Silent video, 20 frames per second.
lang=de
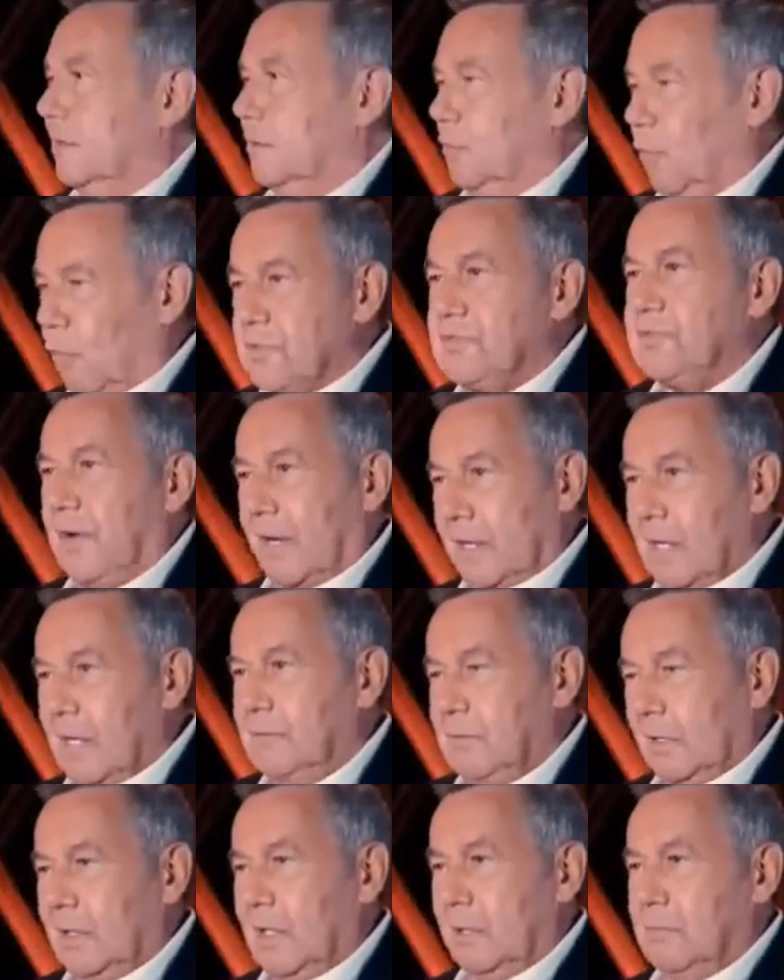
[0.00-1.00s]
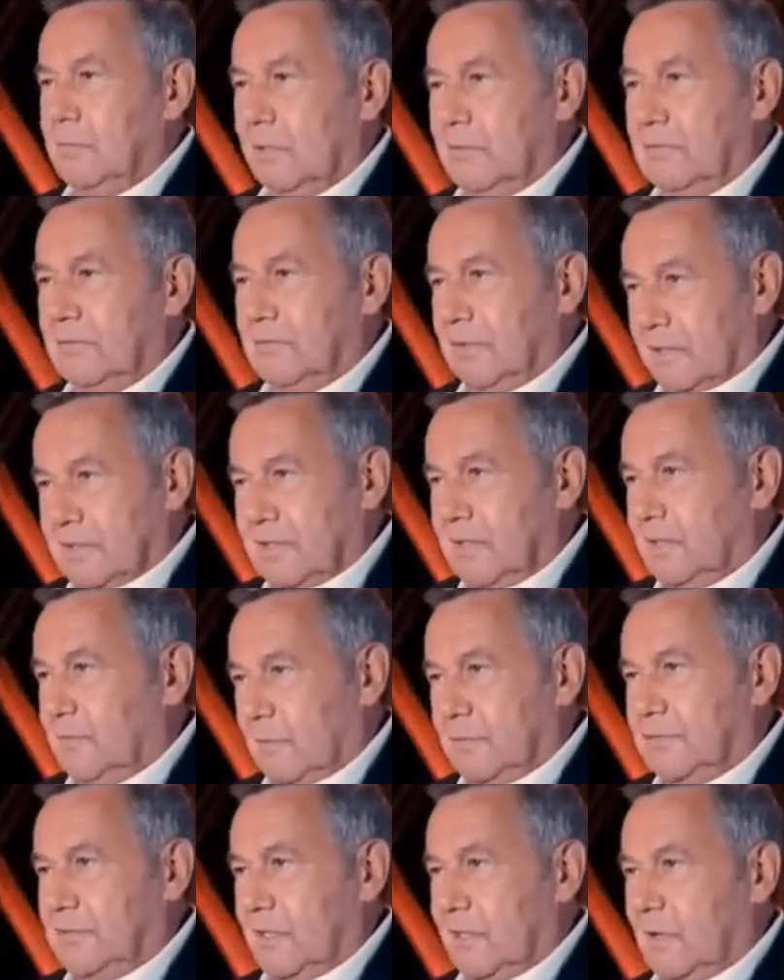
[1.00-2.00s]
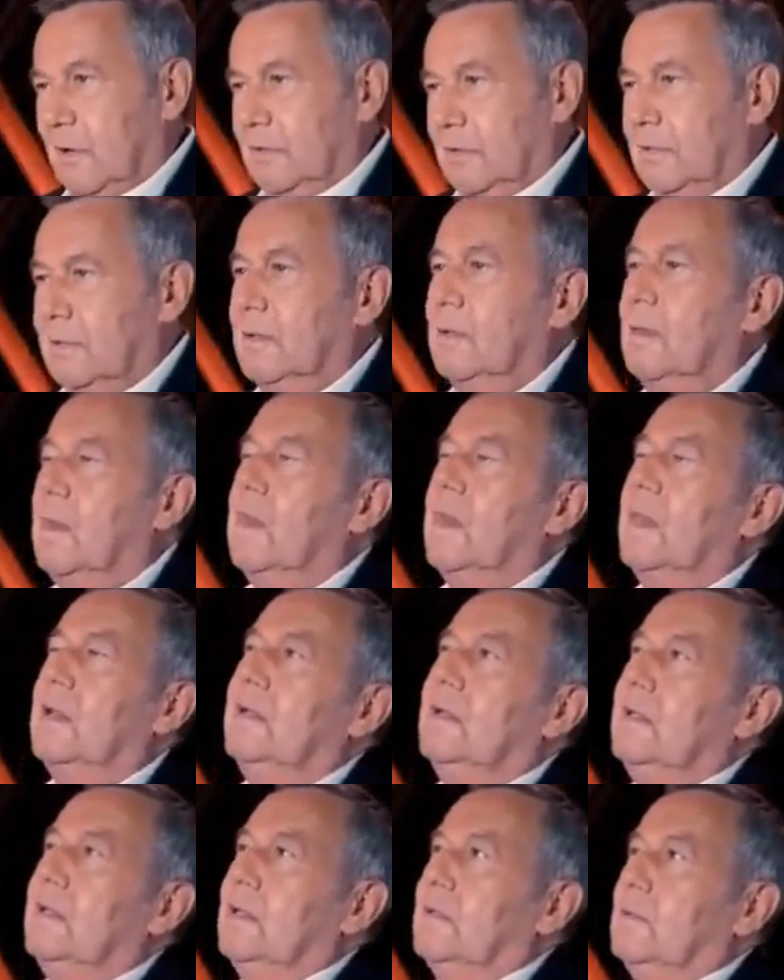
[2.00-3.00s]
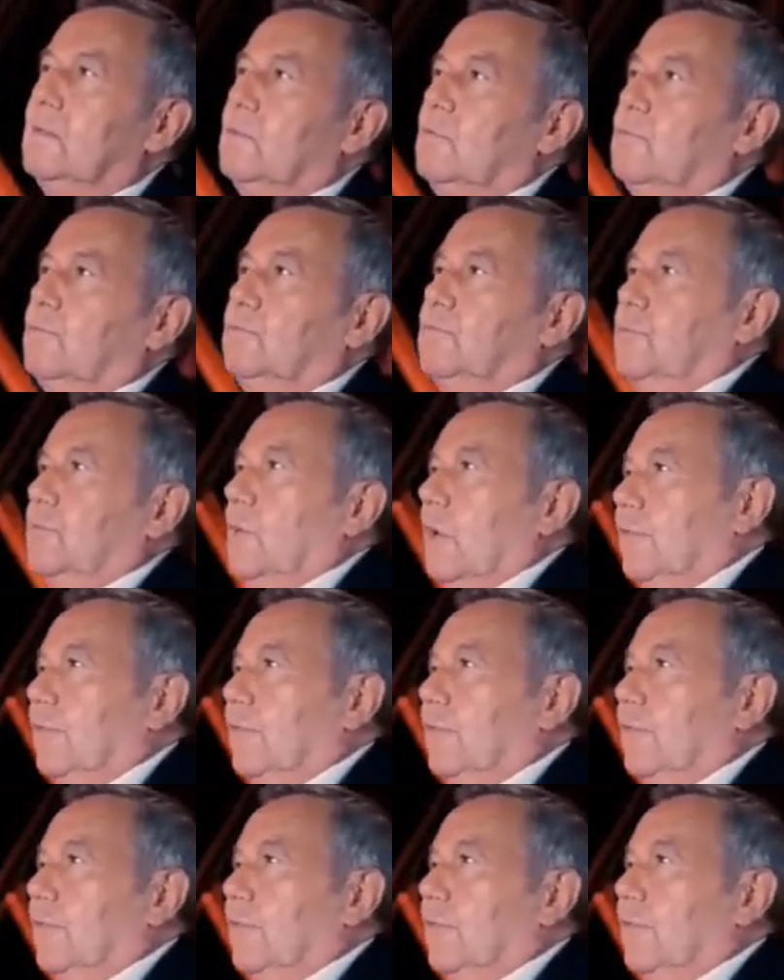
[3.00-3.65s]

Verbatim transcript: Großfeier, wirklich mit 40, 50 Leuten. Da